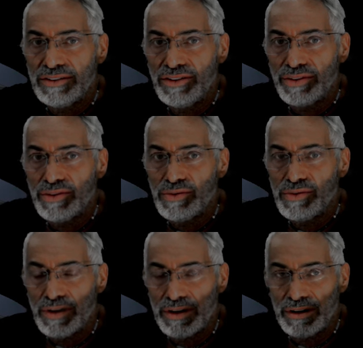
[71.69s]
de
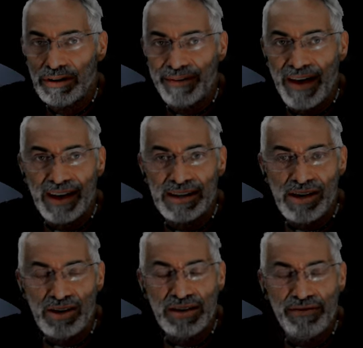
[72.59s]
nos euh, frères et
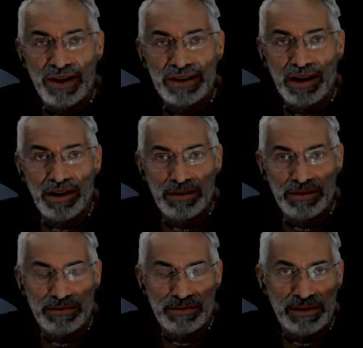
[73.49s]
sœurs qui vont
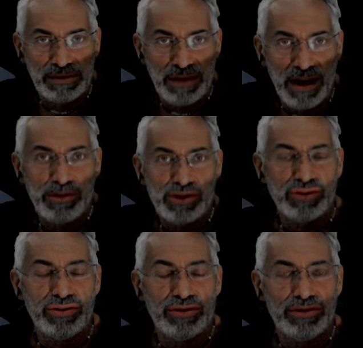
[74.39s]
être en
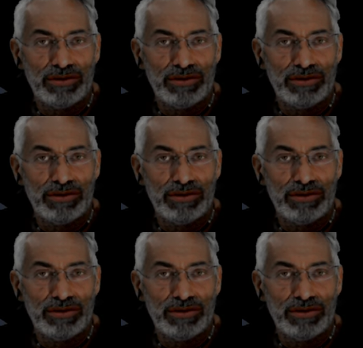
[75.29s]
mesure